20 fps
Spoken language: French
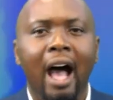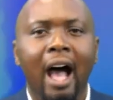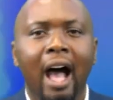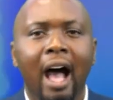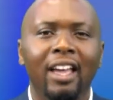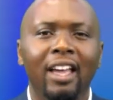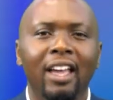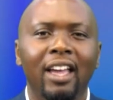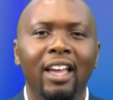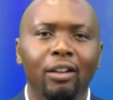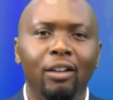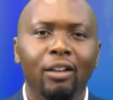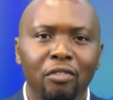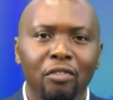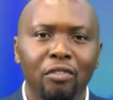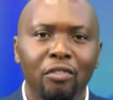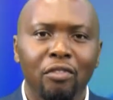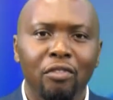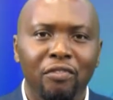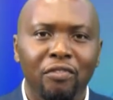avec
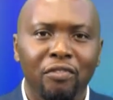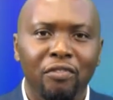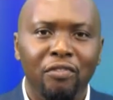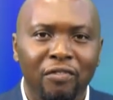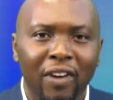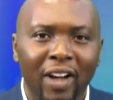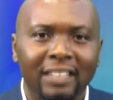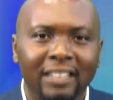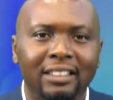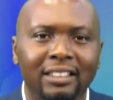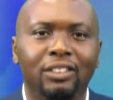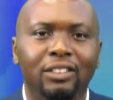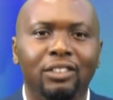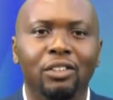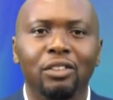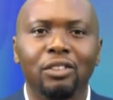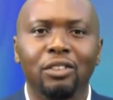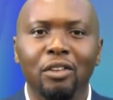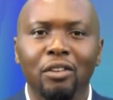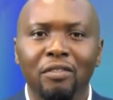le faste
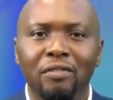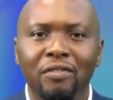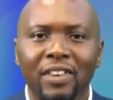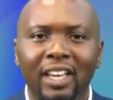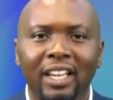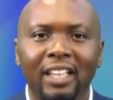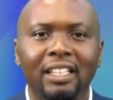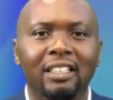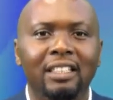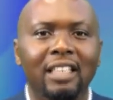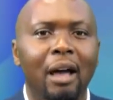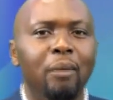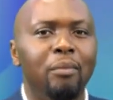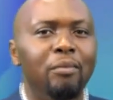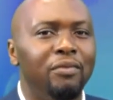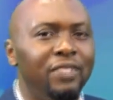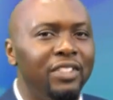de véritable